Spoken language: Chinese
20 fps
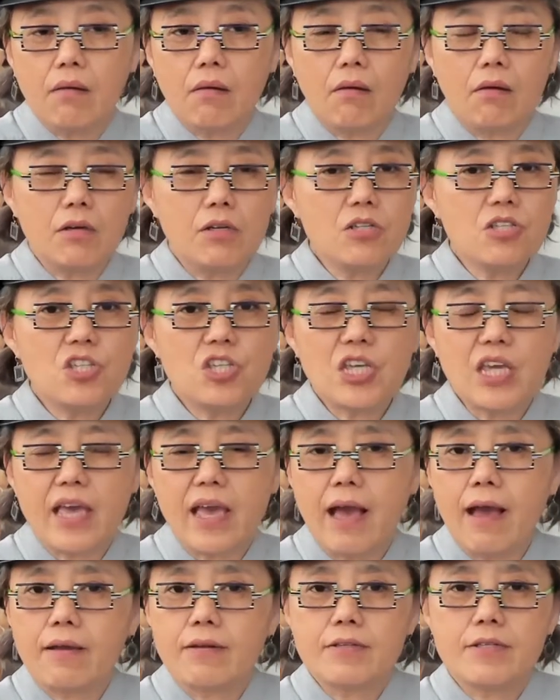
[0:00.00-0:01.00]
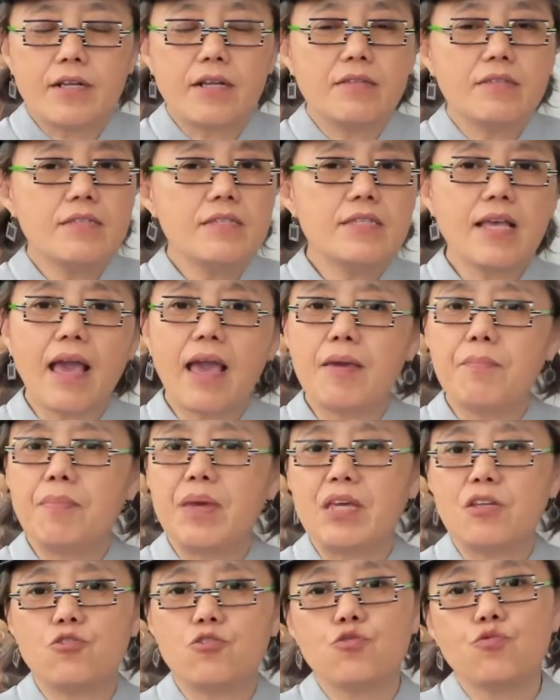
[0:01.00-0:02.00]
而且啊人才
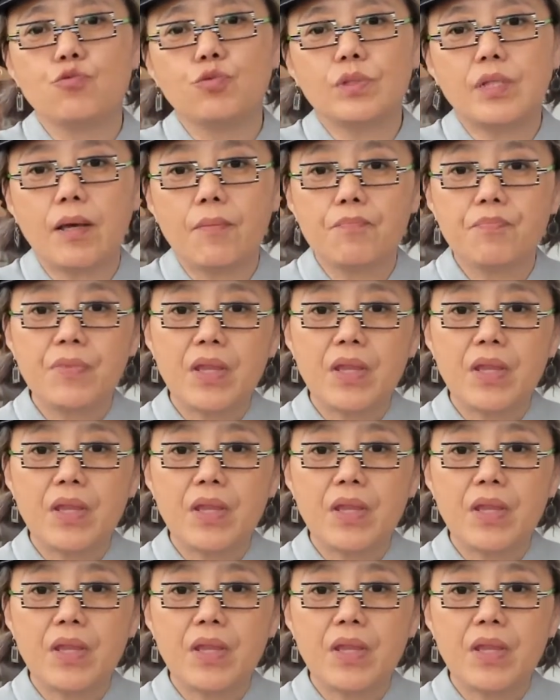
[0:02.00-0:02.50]
辈出的，